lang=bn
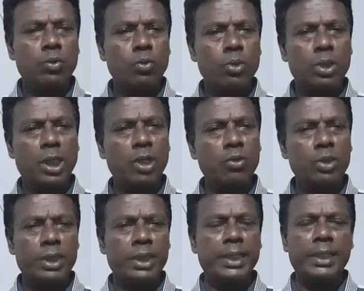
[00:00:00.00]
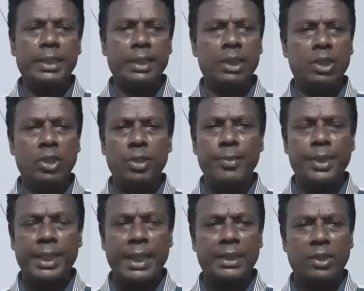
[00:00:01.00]
উৎসাহ নিয়ে ইউটিউবে
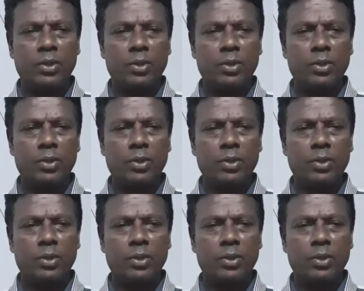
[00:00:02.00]
কাজ